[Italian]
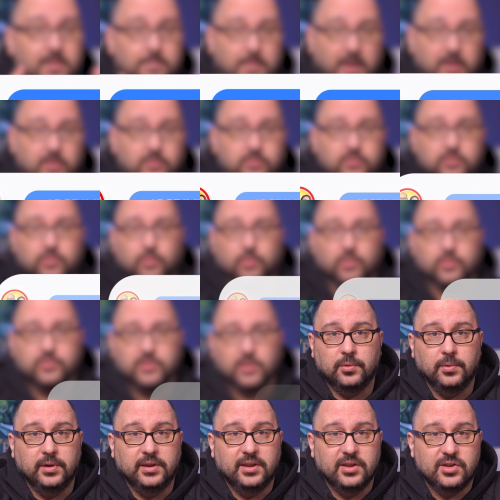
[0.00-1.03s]
ma non solo,
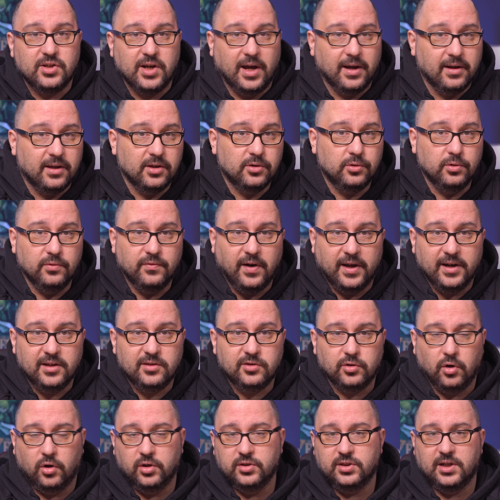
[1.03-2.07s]
seguiteci anche sui vari
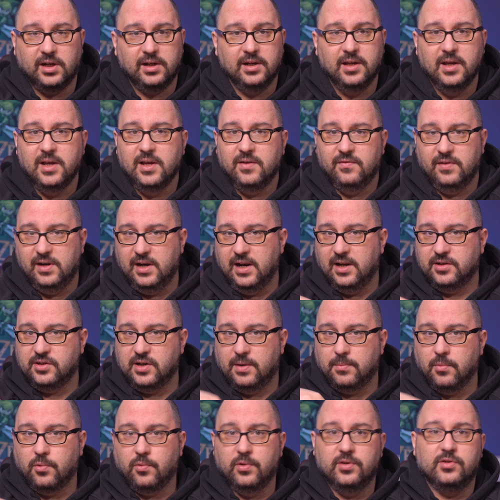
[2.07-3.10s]
social, ve li
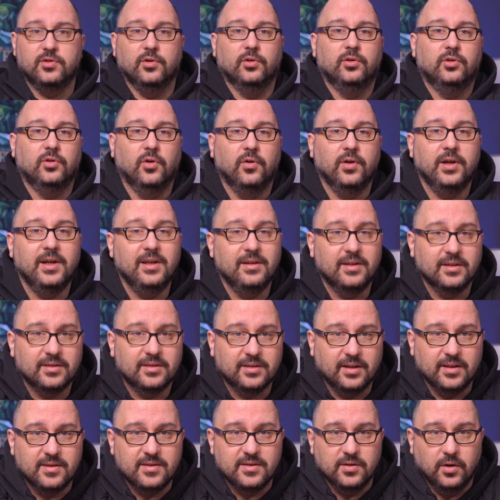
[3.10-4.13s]
lasciamo qui sotto in
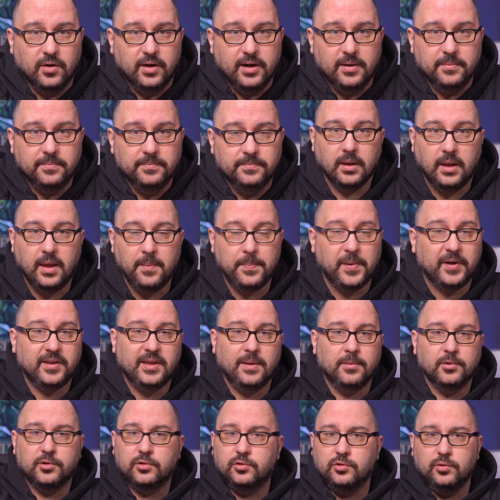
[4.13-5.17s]
descrizione. E
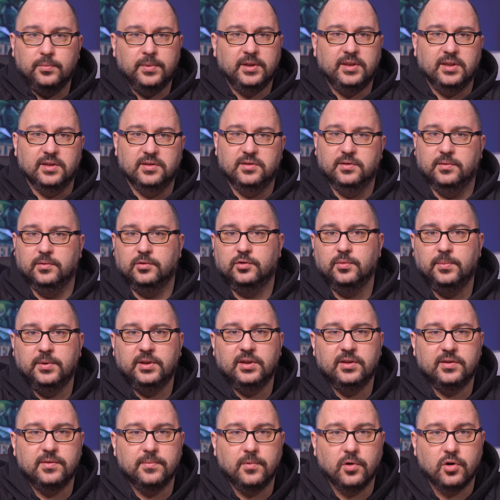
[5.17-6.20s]
partiamo subitissimo,
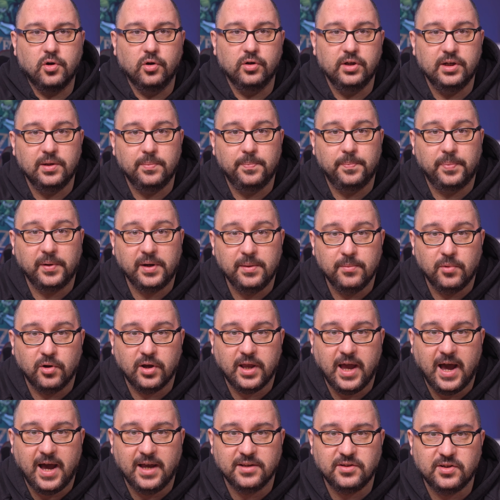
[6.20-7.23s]
subitissimo con il primo
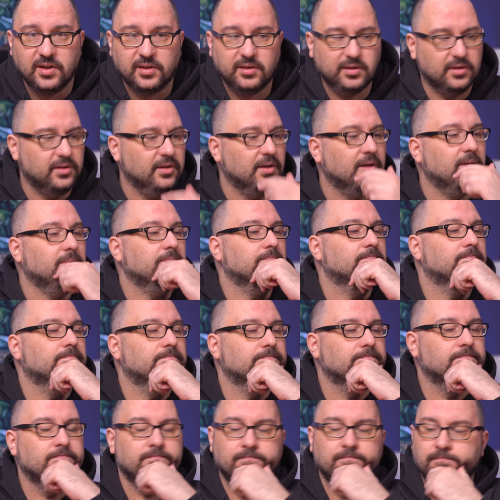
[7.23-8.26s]
gadget.
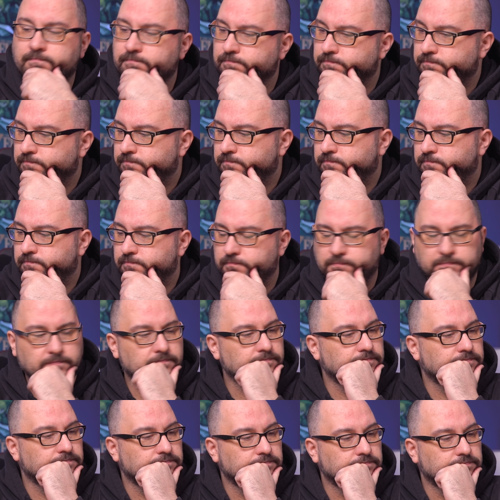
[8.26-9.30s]

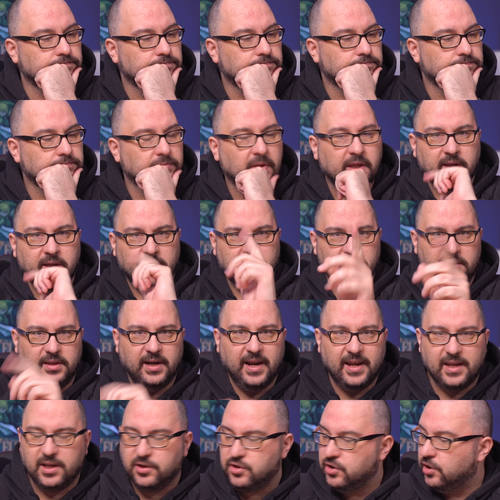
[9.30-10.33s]
Mm,
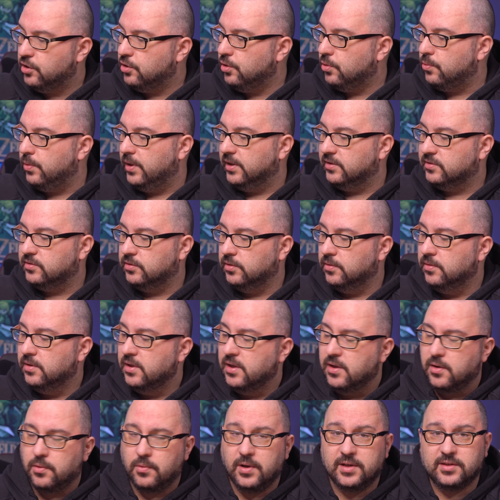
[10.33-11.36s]
direi che scelgo questo
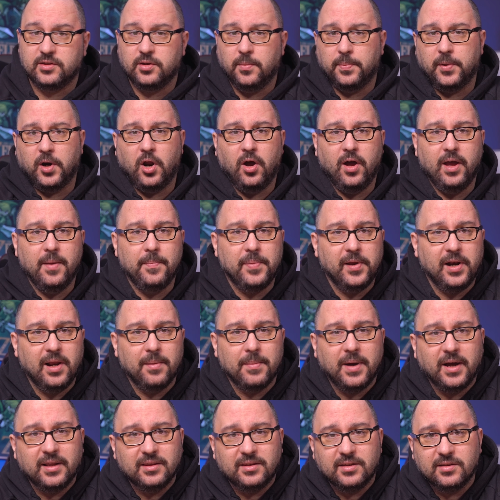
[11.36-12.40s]
questo però è per gli
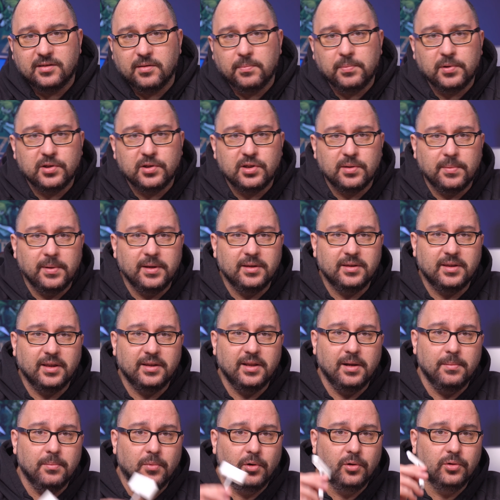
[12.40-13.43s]
amanti semplicemente
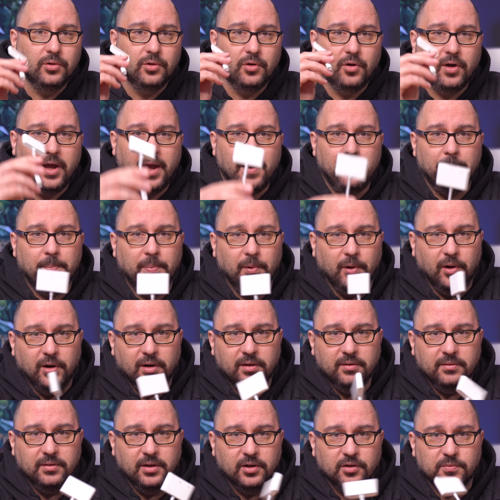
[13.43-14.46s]
del mondo Apple,
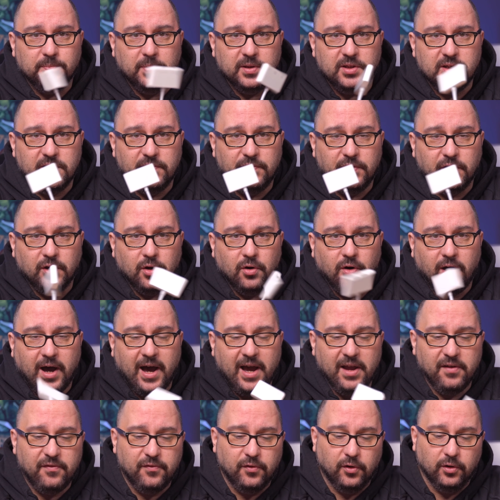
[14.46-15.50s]
nello specifico
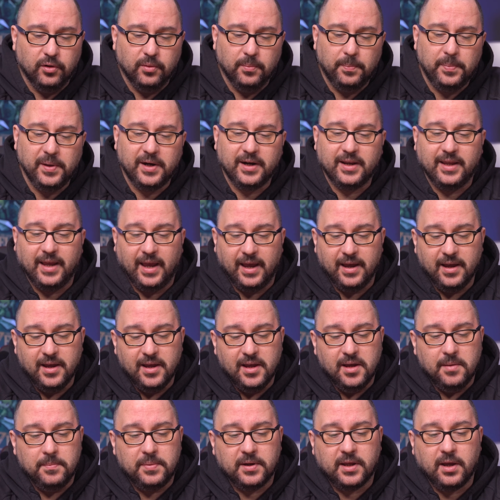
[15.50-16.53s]
iPhone. Perché?
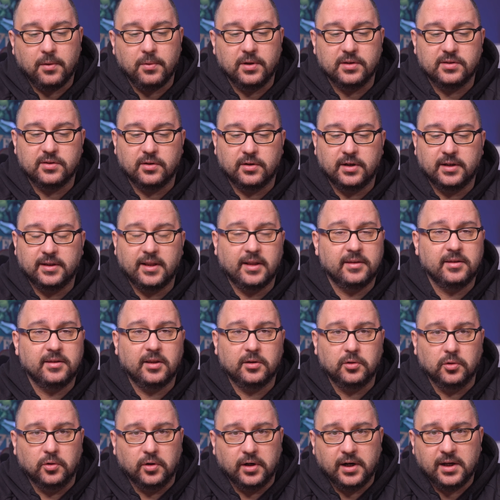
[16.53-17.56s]
Perché questo è un
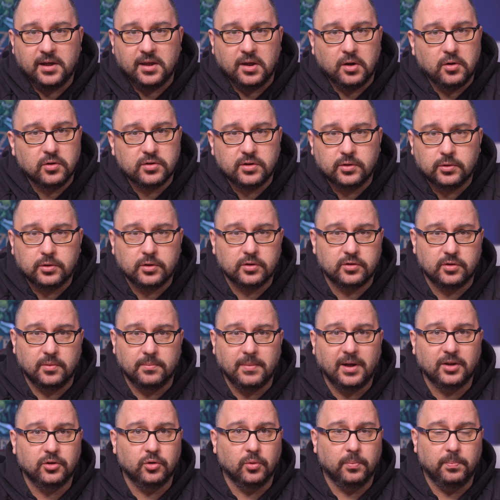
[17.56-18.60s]
adattatore che costa tutto
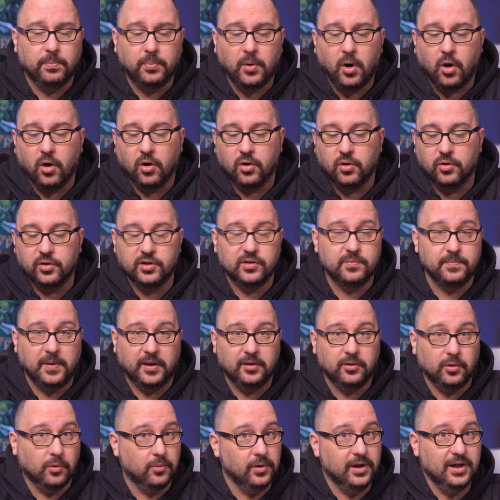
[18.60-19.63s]
sommato poco
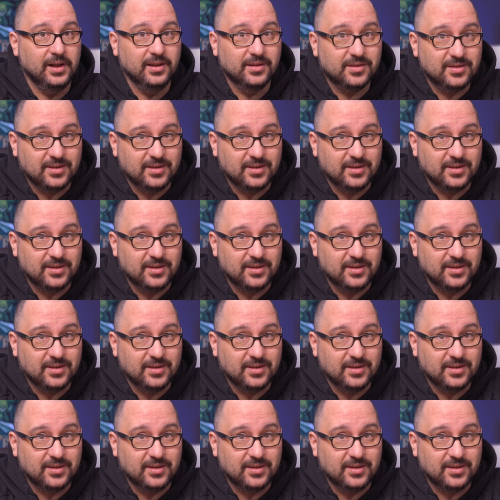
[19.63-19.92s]
rispetto a quelli